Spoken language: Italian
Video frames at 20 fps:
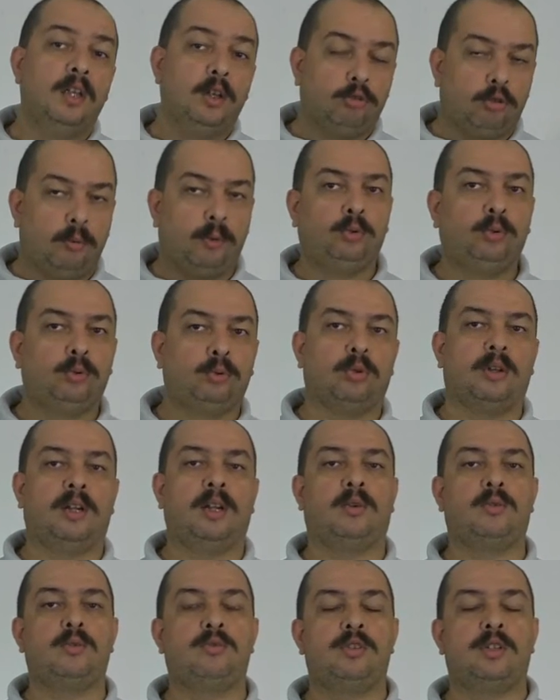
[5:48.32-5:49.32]
soprattutto
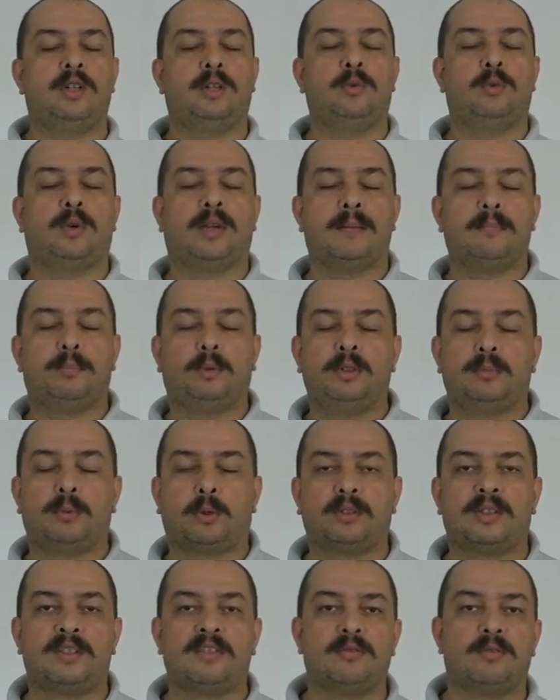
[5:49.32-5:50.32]
nella cucina di un campo di
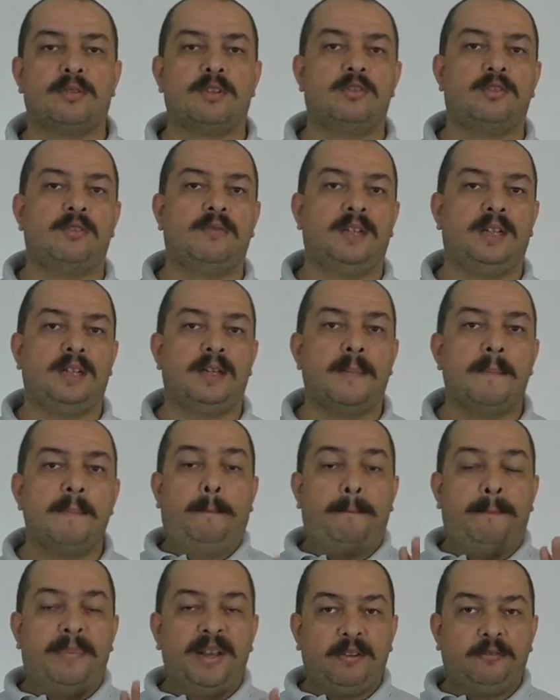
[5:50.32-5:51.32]
protezione civile.
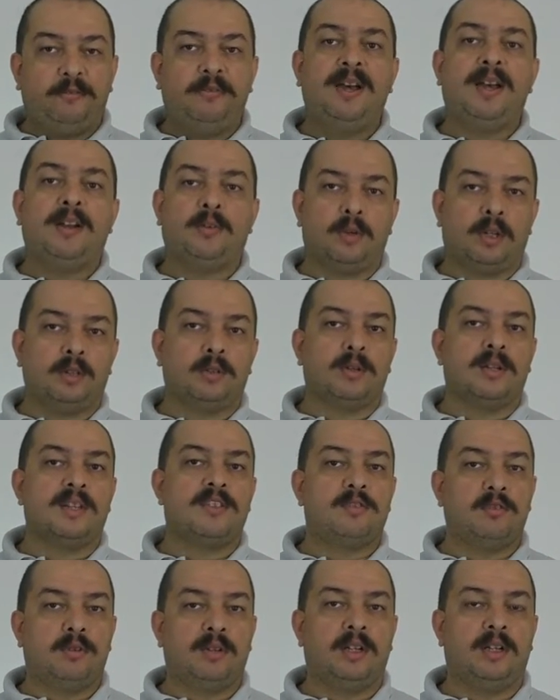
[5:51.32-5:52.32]
Per fare fare una
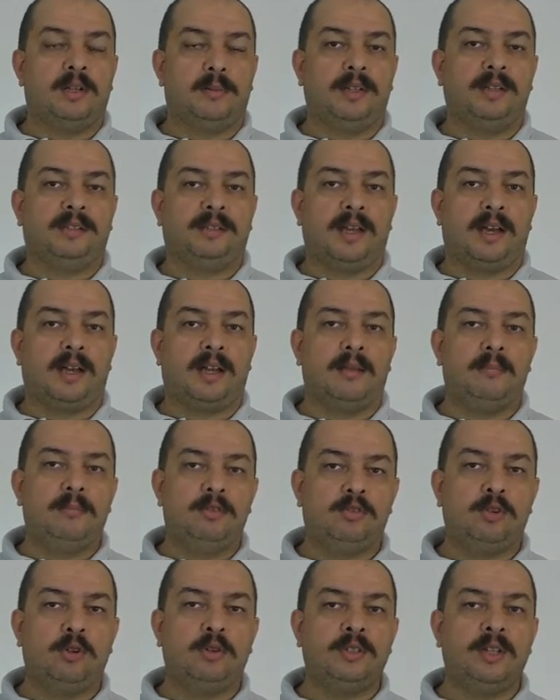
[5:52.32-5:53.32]
donazione alimentare
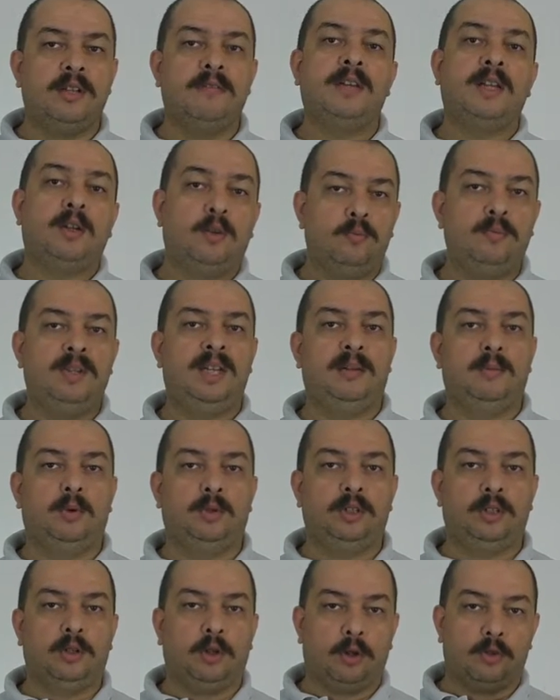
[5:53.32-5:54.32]
bisogna avere un minimo
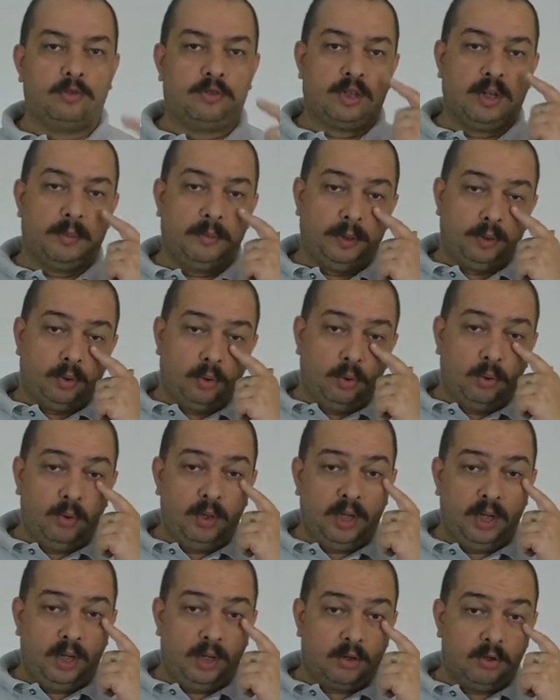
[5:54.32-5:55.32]
di logica, per
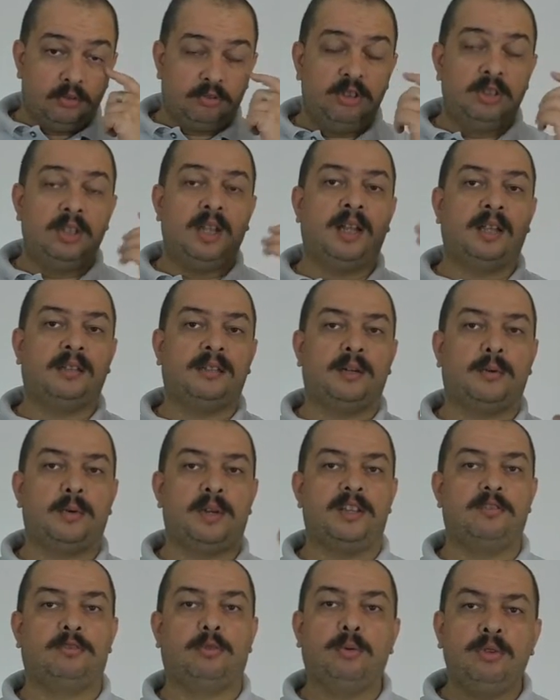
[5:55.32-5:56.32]
cui considerate
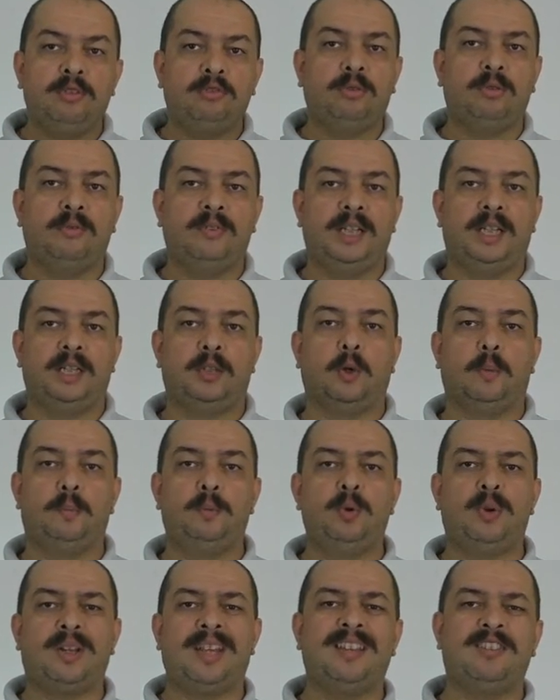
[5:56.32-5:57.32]
questo, questo video
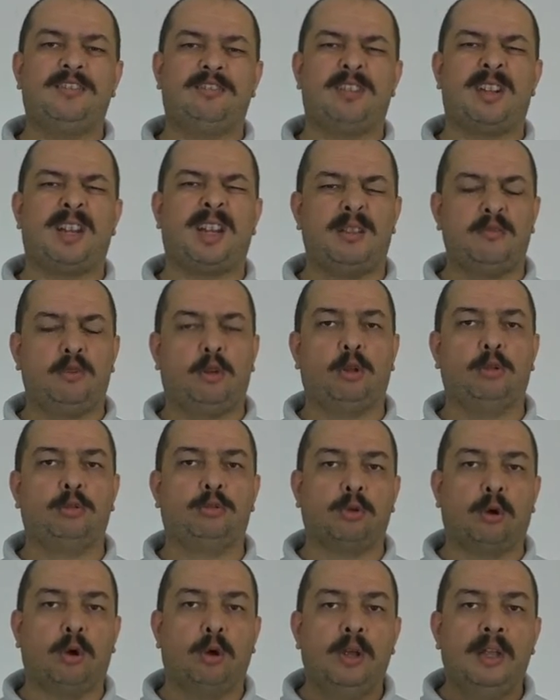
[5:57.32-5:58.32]
più che essere
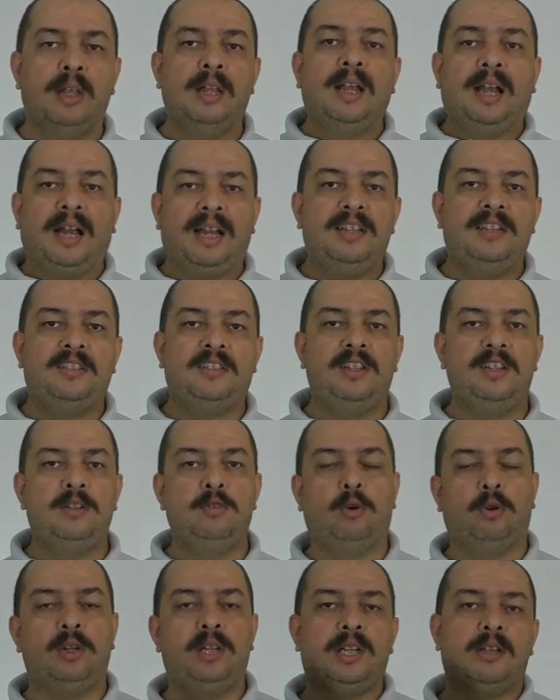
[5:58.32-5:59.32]
rivolto ai
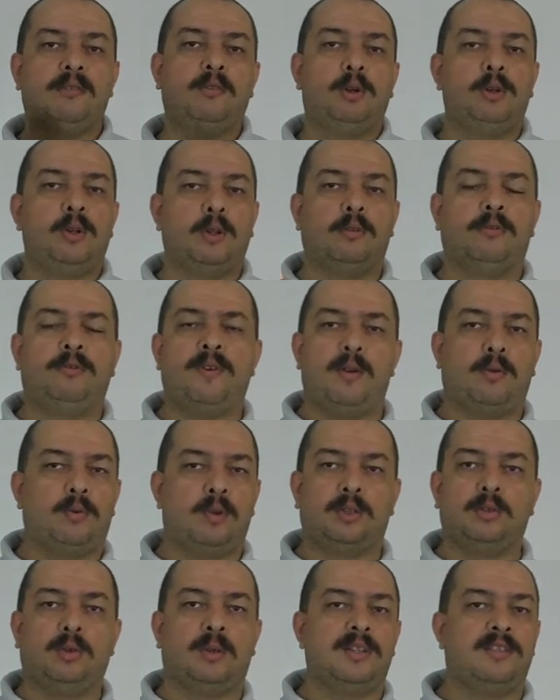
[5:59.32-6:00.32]
singoli che vogliono fare
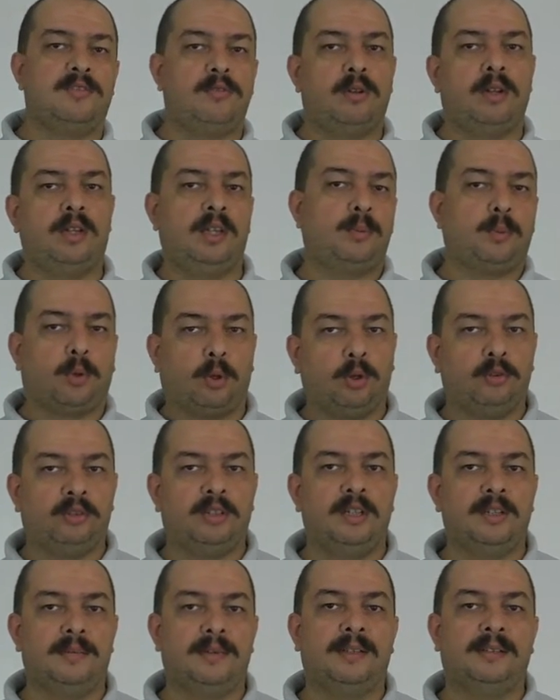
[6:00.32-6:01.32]
una donazione di prodotti
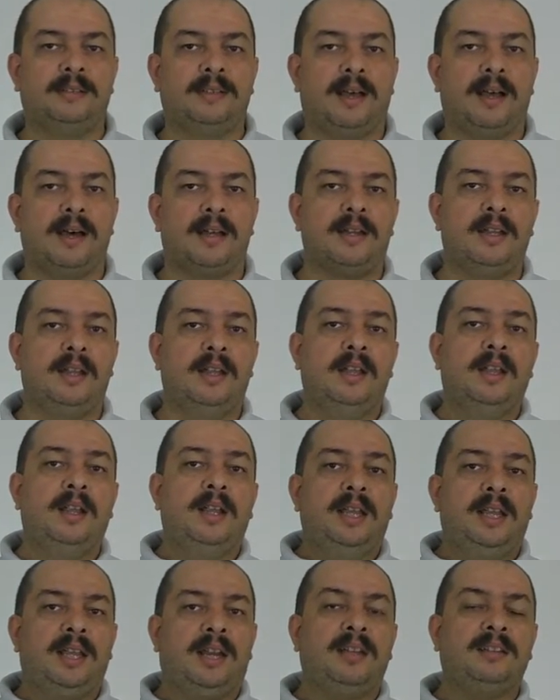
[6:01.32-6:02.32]
alimentari,
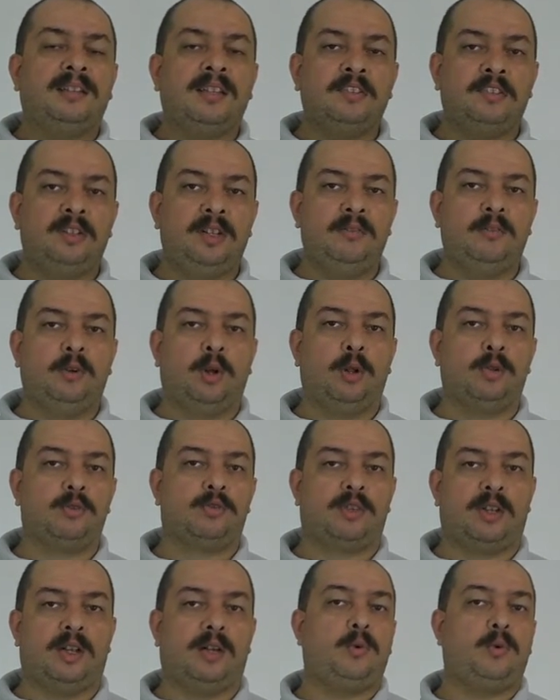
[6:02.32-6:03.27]
in realtà si rivolge a